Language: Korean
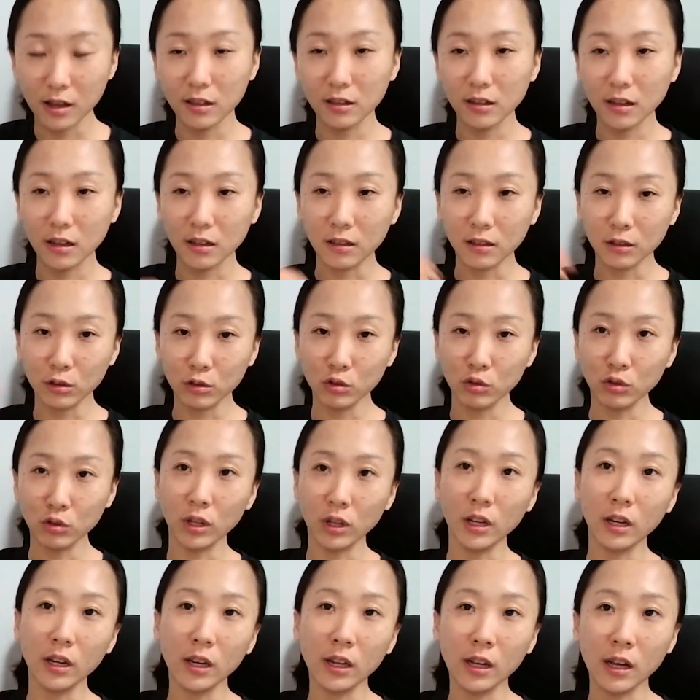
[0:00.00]
근데 그
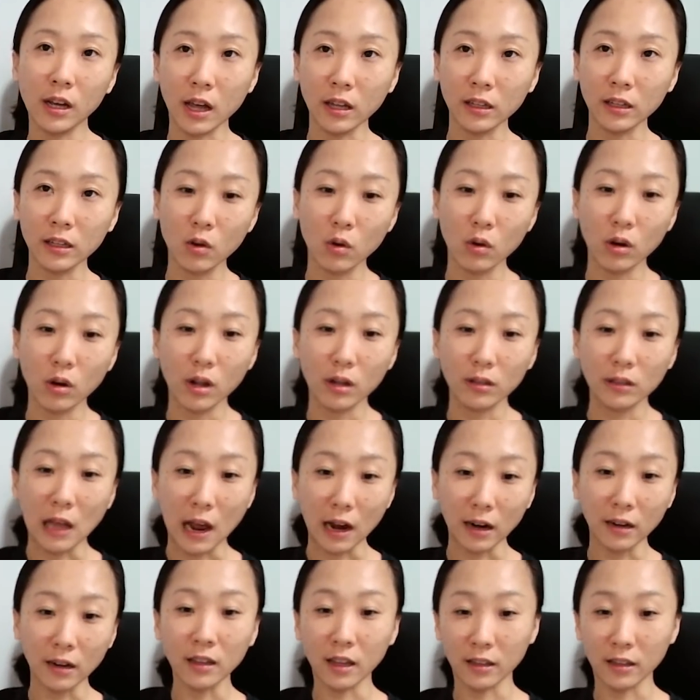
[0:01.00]
눈길이 가는 거랑
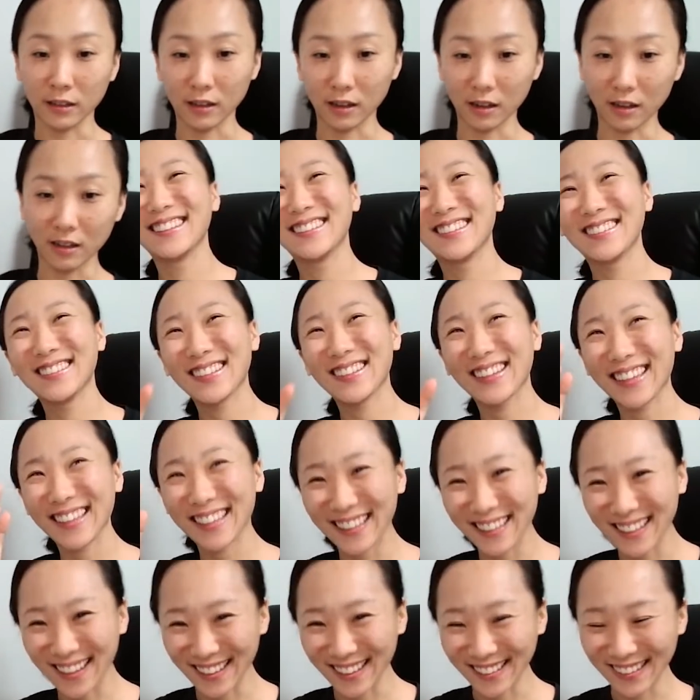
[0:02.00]
다르다니까. 그
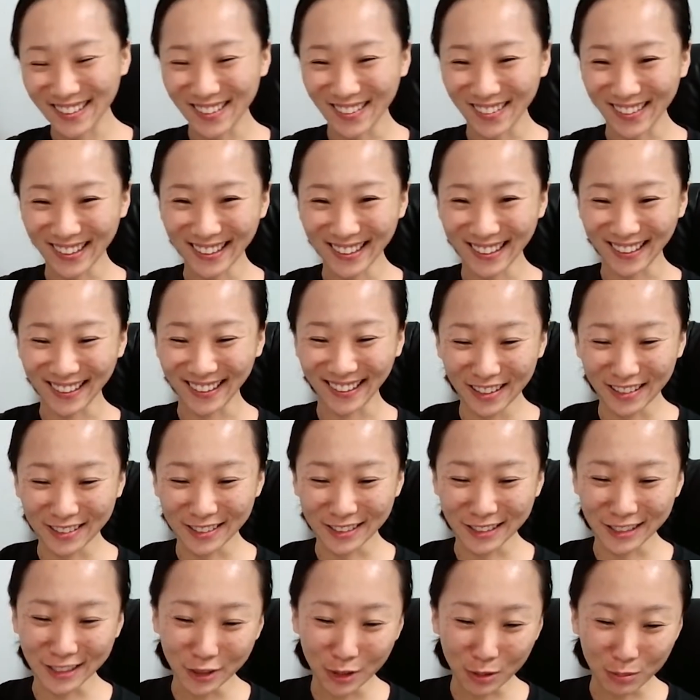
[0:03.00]
눈길이 가는 거랑 그
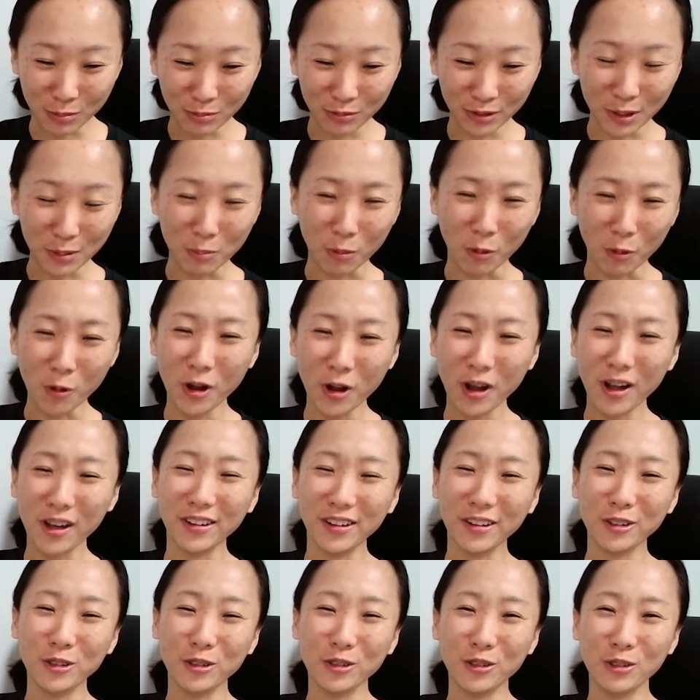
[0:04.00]
지저분한 뭔가의
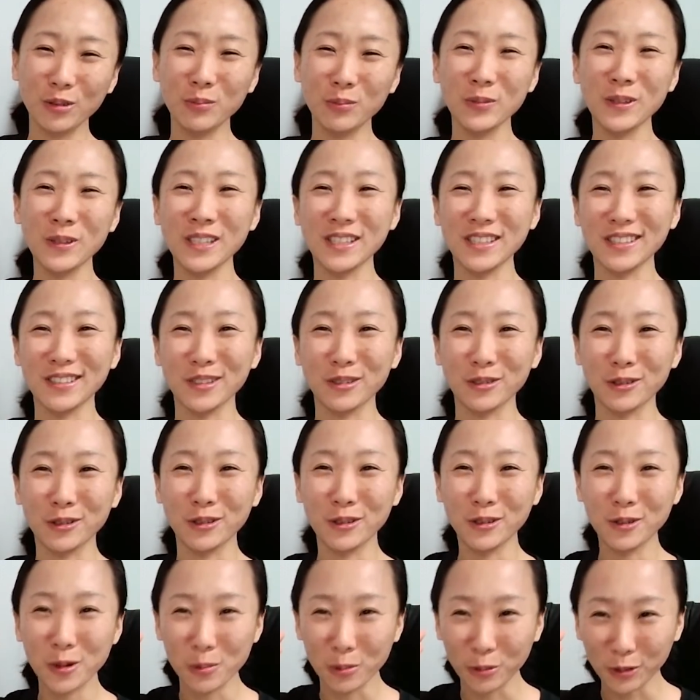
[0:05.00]
그런 눈빛이 있어.
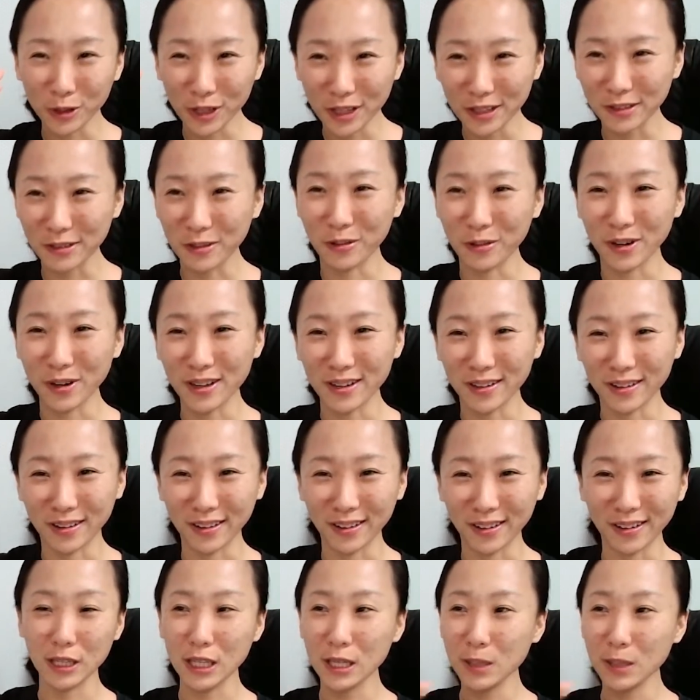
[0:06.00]
그걸 보내는
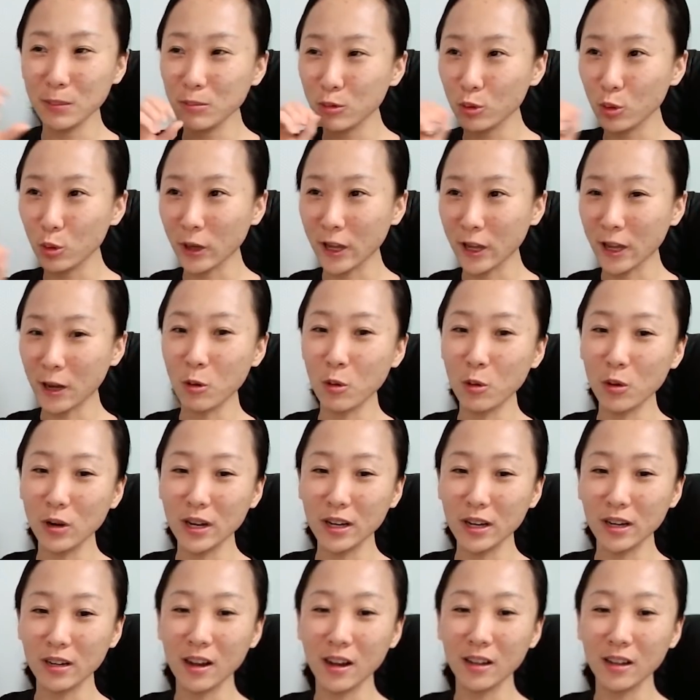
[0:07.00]
거랑 입으로
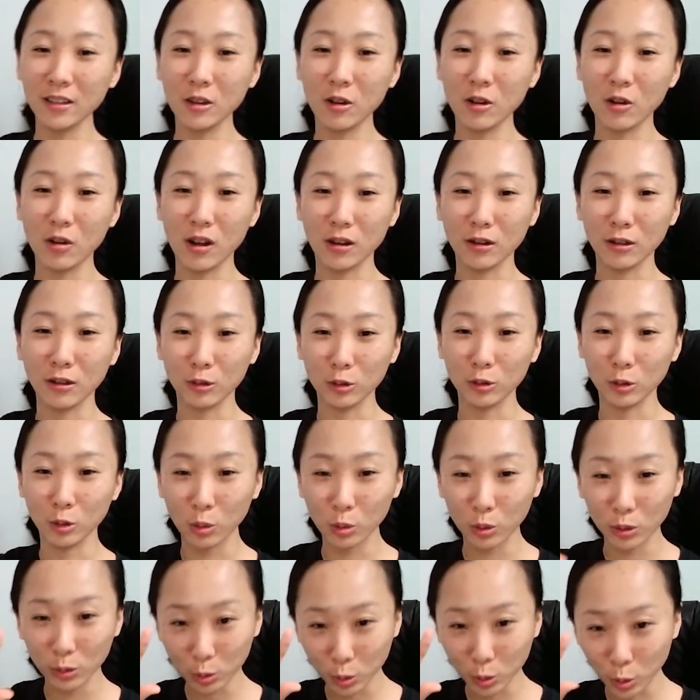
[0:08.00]
캣콜링을 하는 거랑은
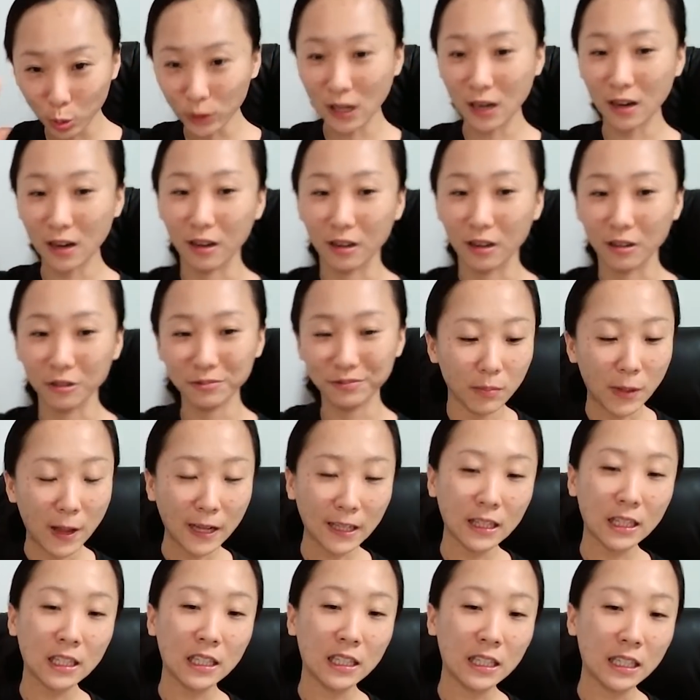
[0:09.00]
또, 또 달라.
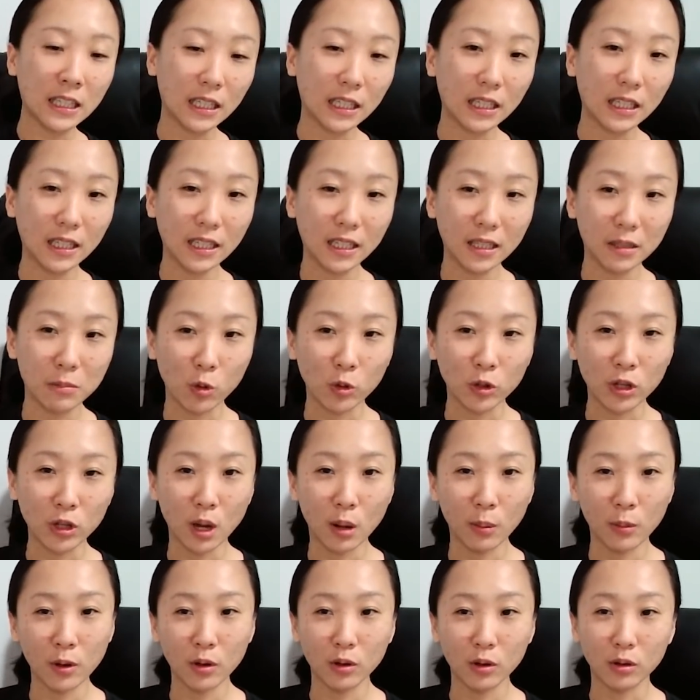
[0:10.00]
팩트는
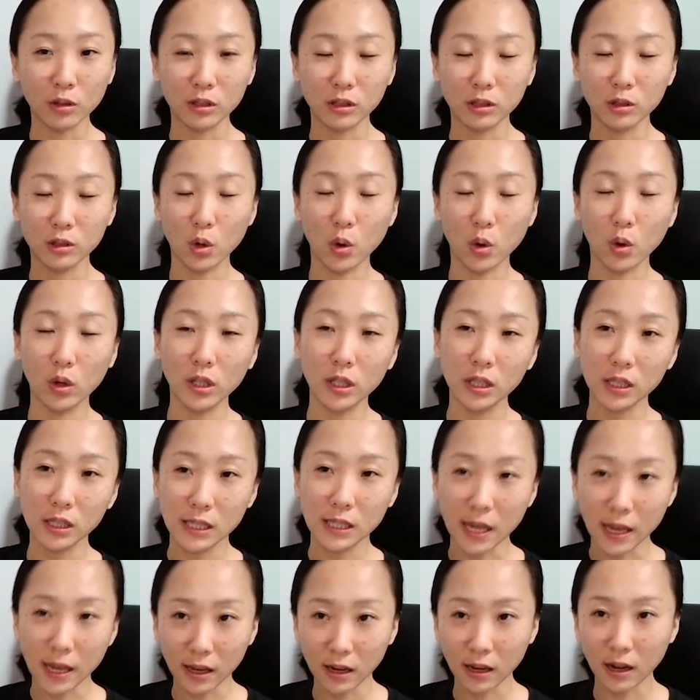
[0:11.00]
뭐냐면 저는
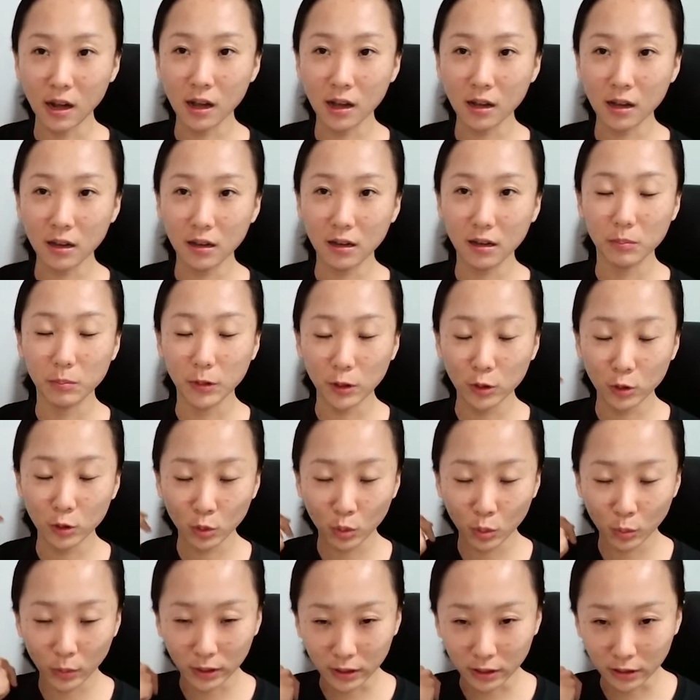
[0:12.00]
제가
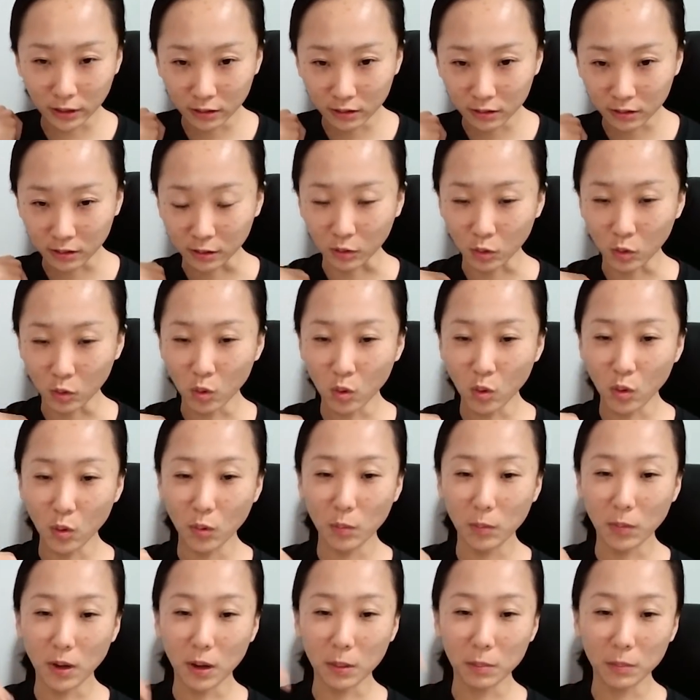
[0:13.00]
민소매 티를 입고
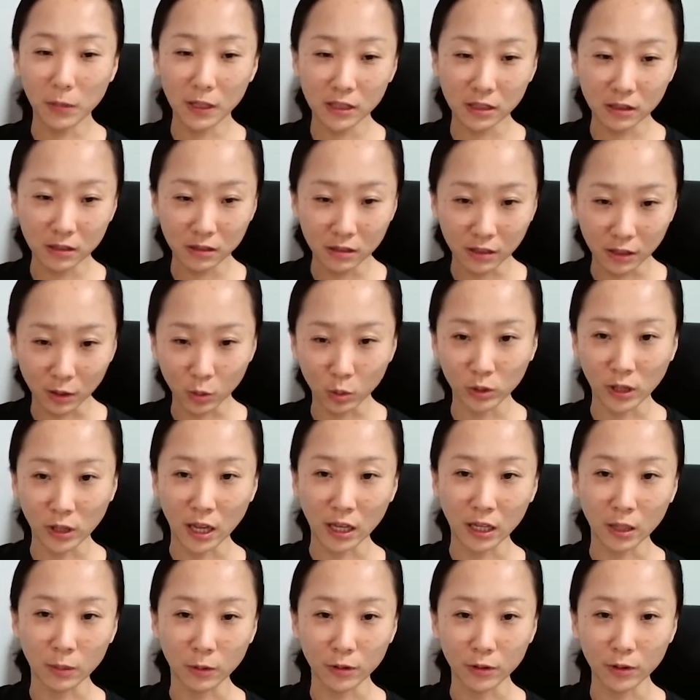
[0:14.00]
반바지를 입고
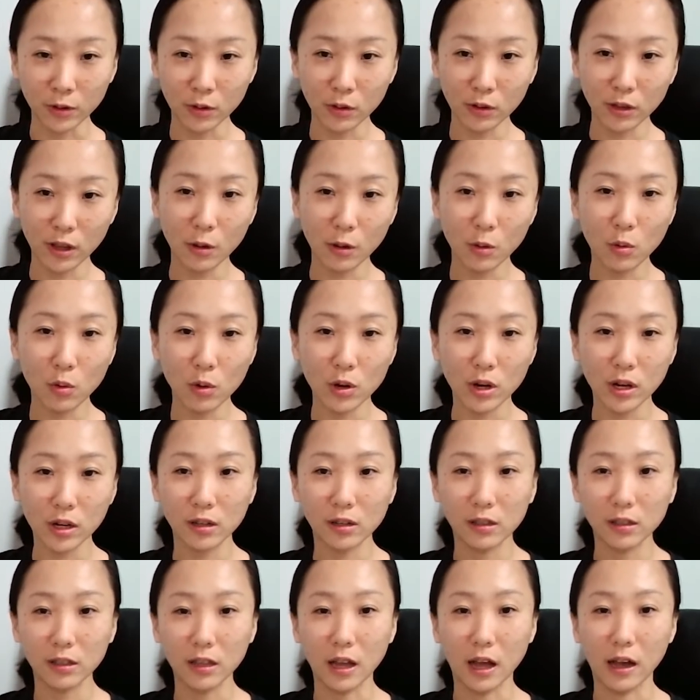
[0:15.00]
다니면서
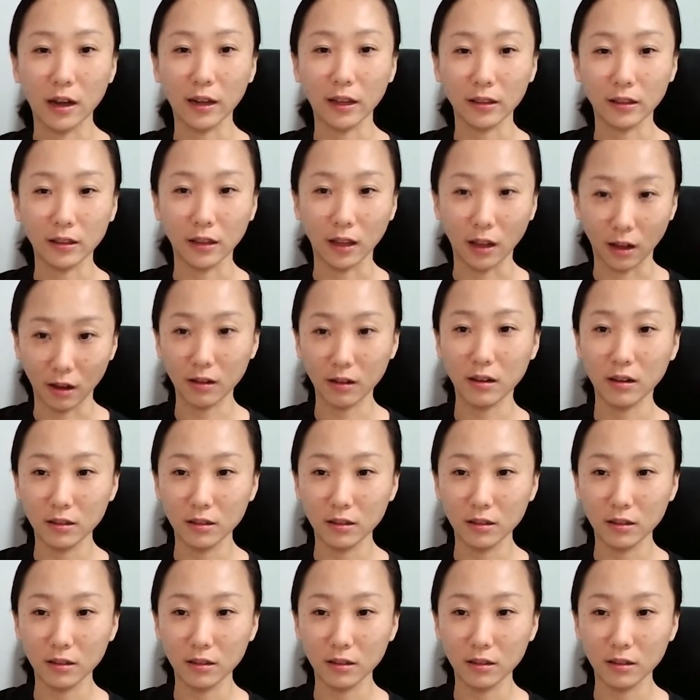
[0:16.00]
캣콜링을 당했다.